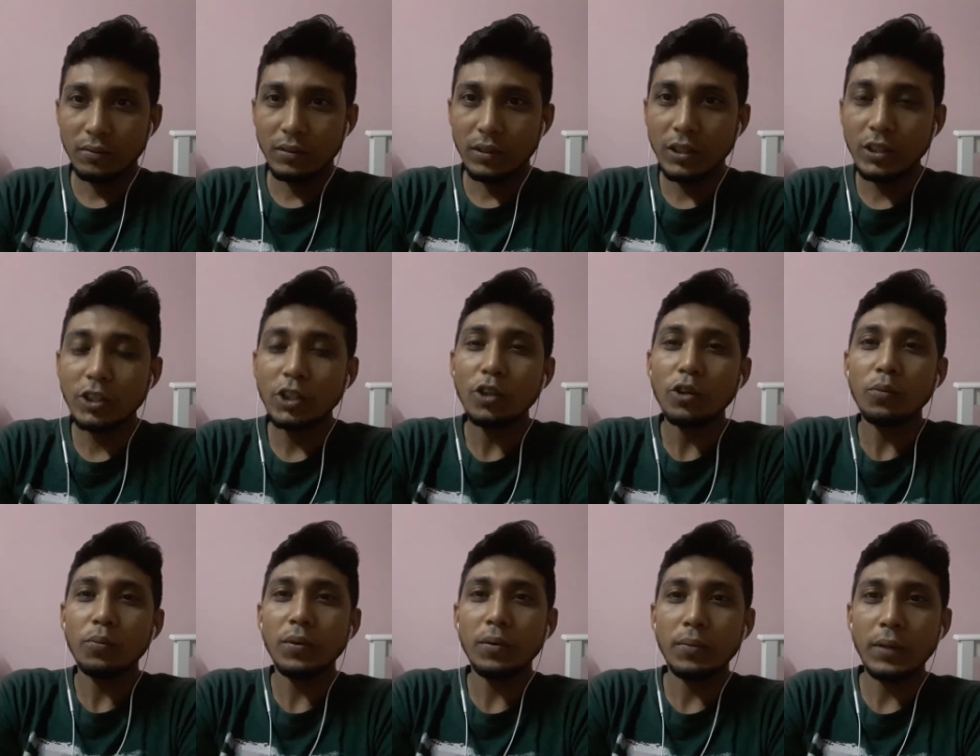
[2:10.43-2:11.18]
কিসের
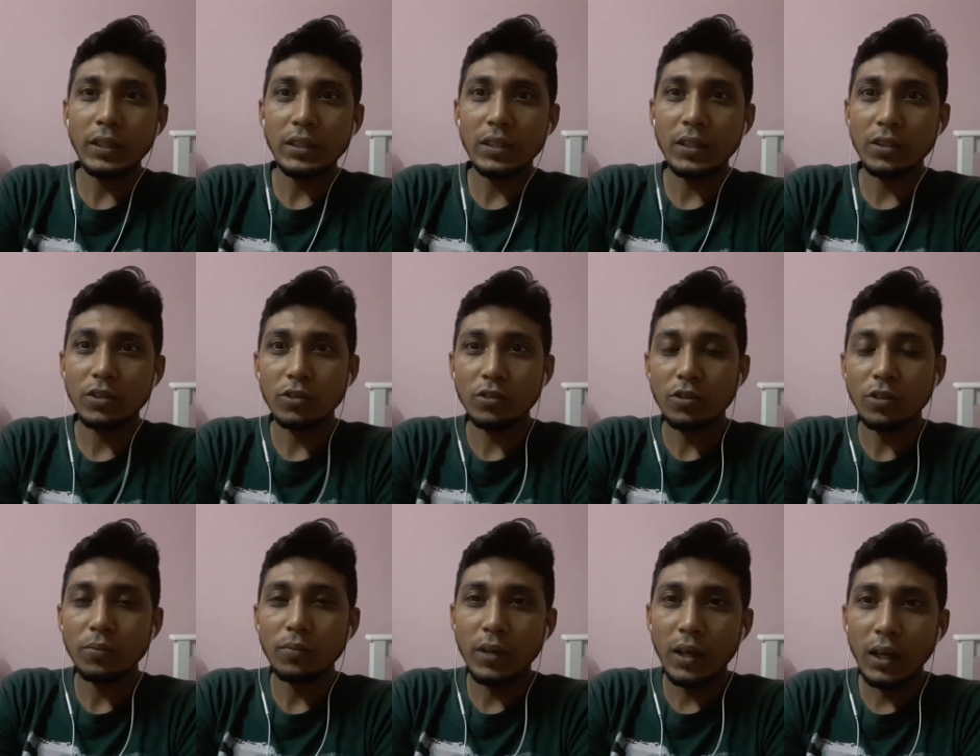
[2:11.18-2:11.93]
উপরে বেঁচে আছো
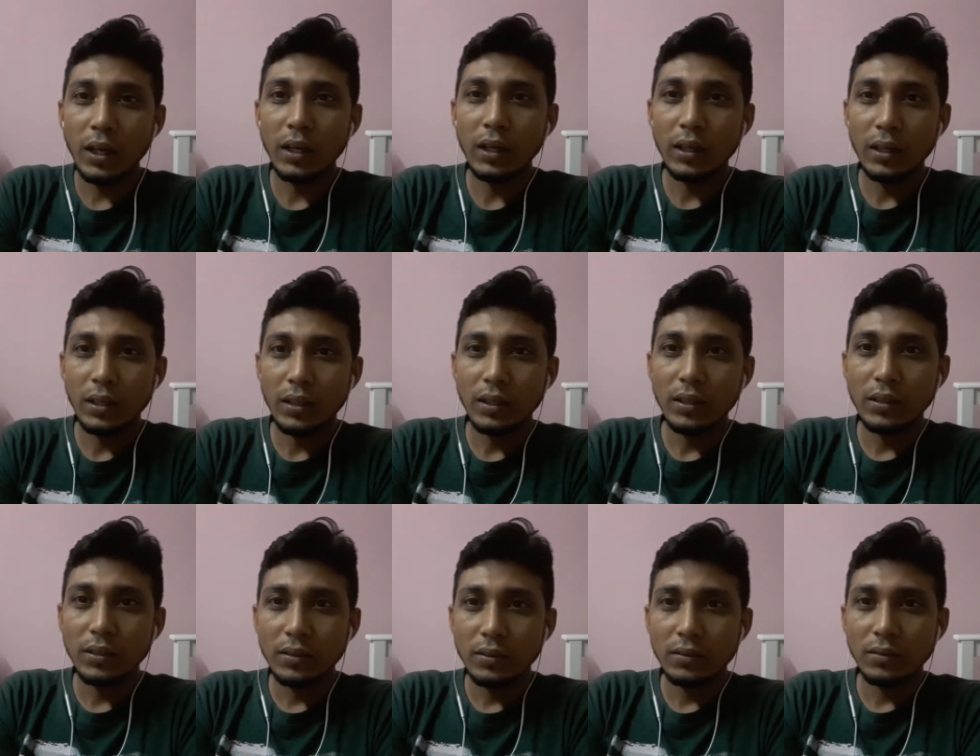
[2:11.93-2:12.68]
তোমরা
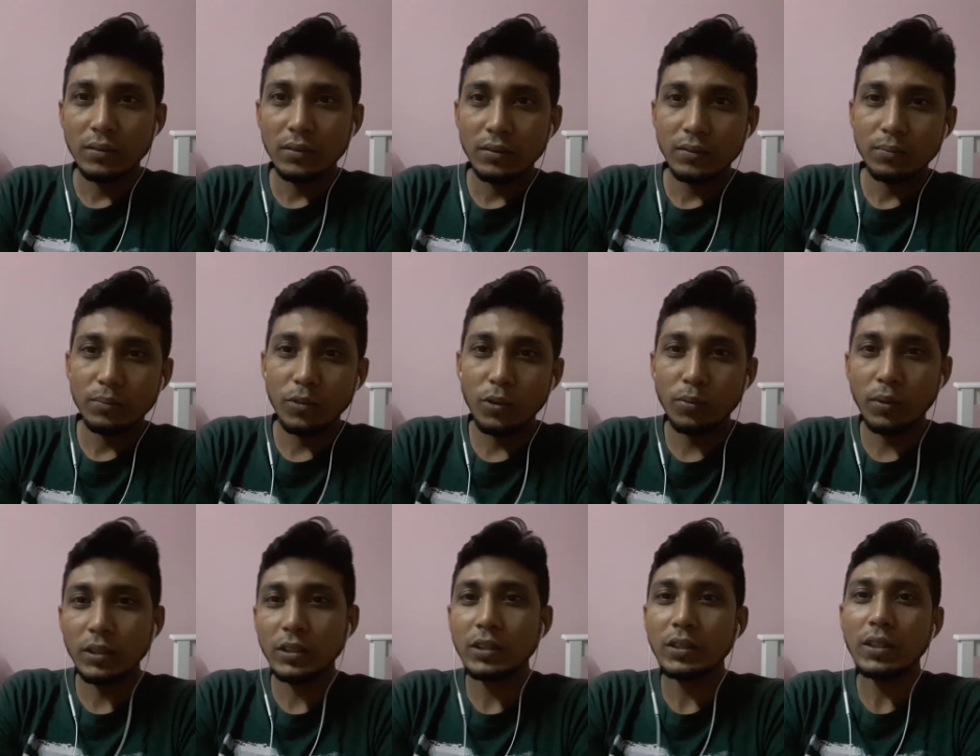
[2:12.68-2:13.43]

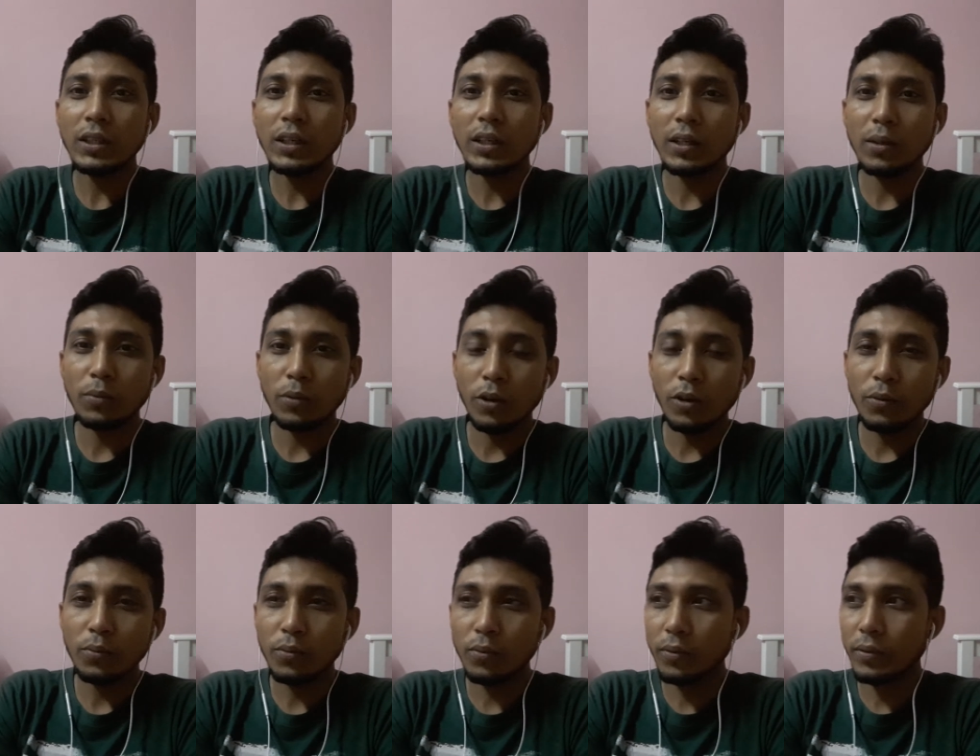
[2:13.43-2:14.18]
প্রবাসীদেরকে
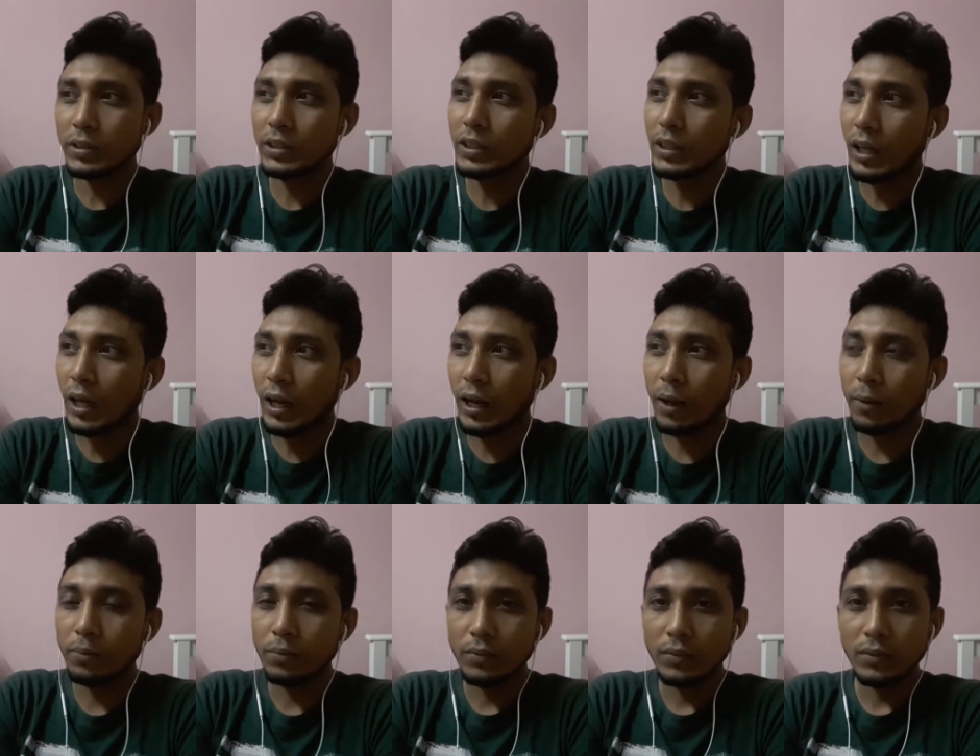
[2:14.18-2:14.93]
বলো প্রবাসী
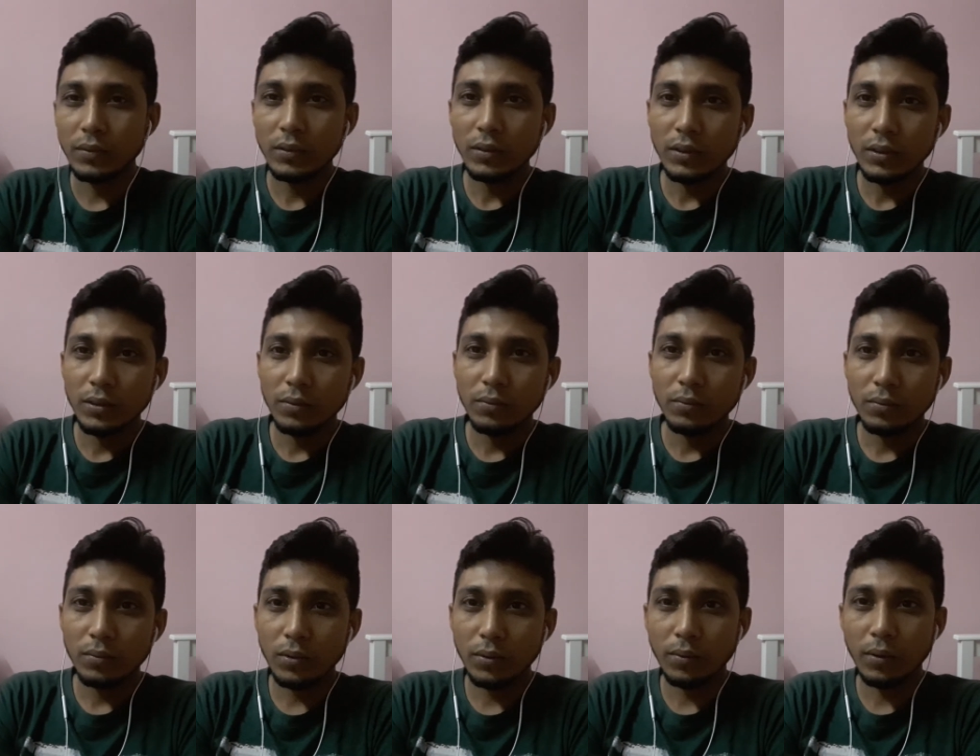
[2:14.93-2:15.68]
খারাপ
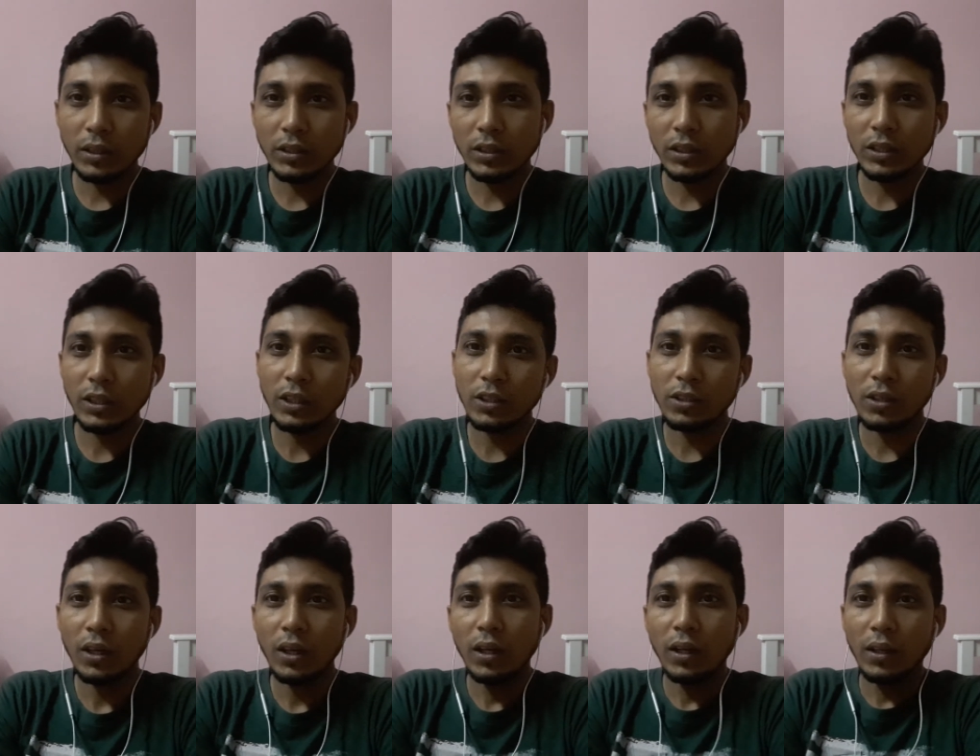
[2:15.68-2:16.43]
প্রবাসীদের
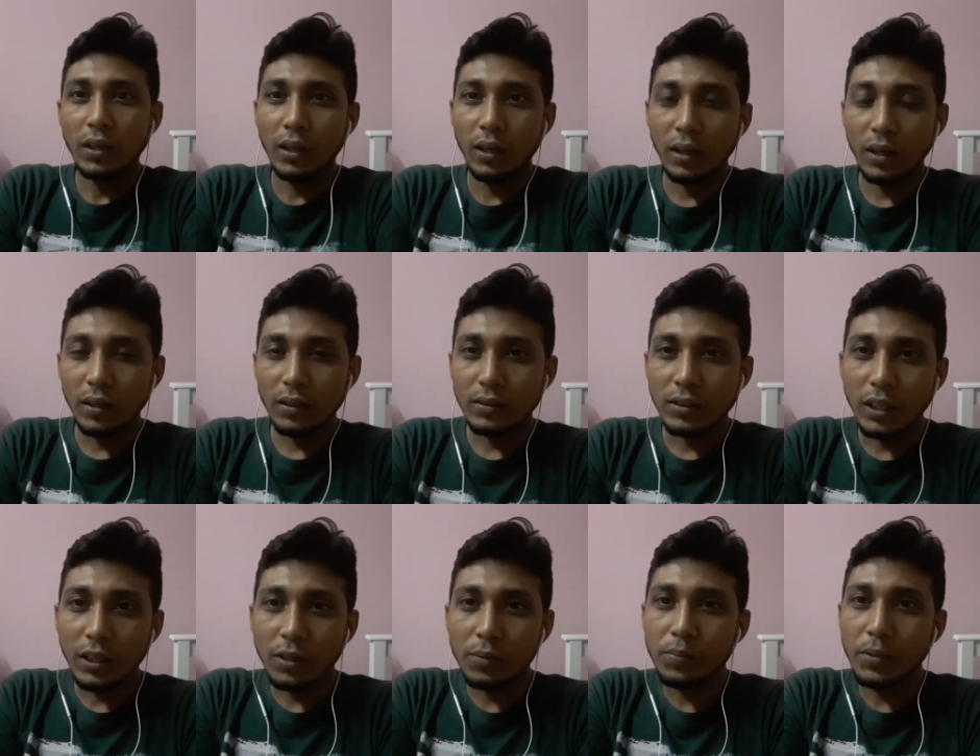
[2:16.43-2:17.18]

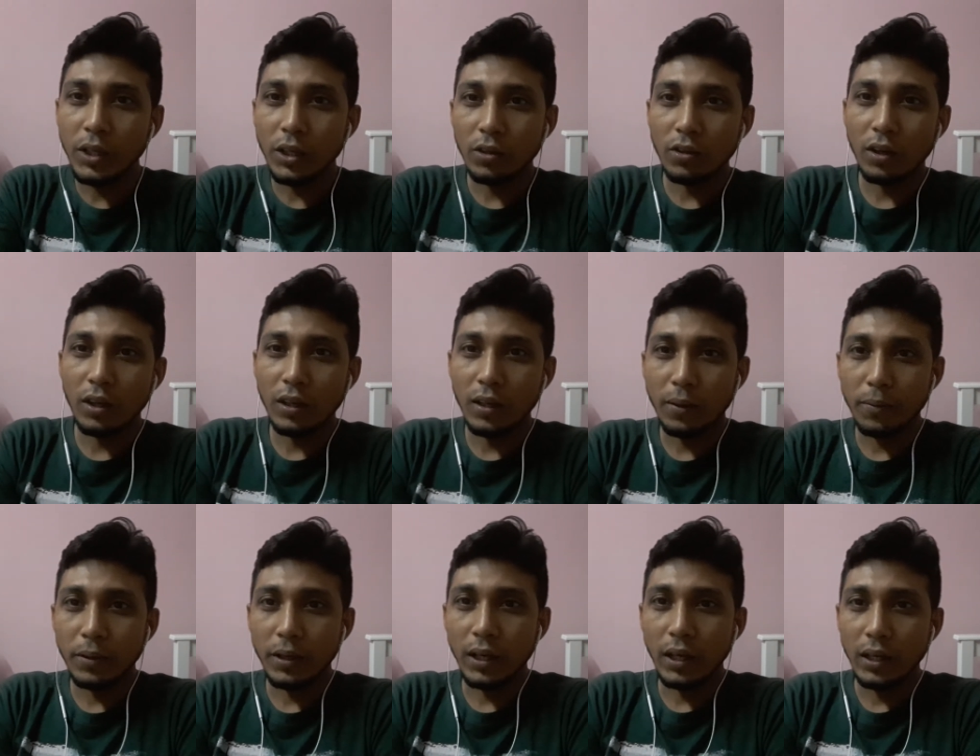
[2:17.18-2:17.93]
সাথে বিয়ে করা
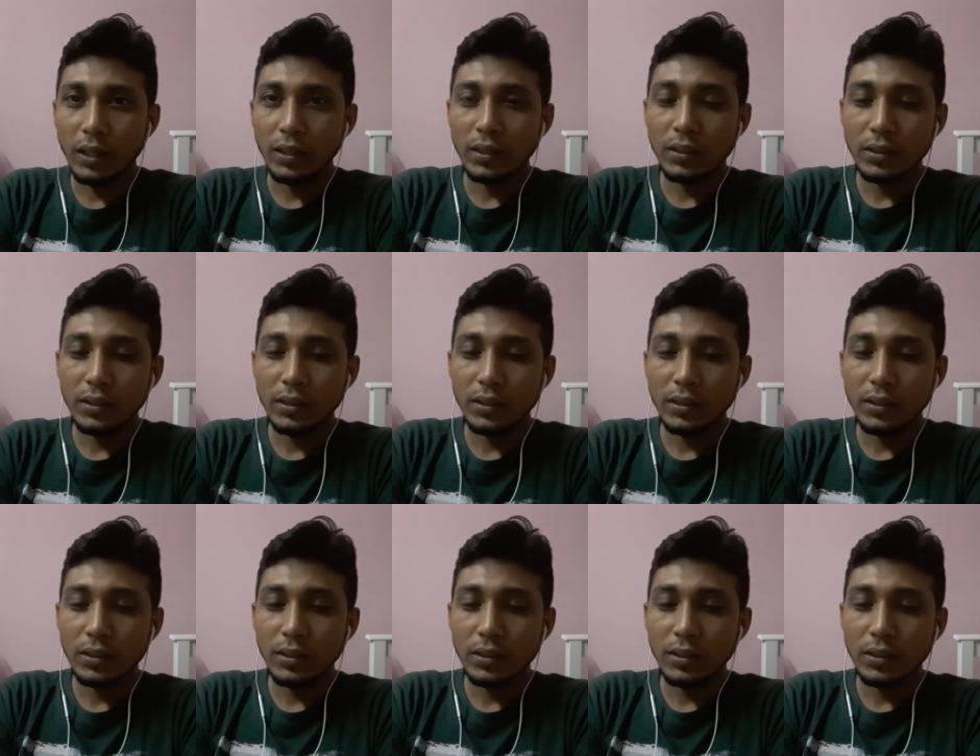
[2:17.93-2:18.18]
যাবে না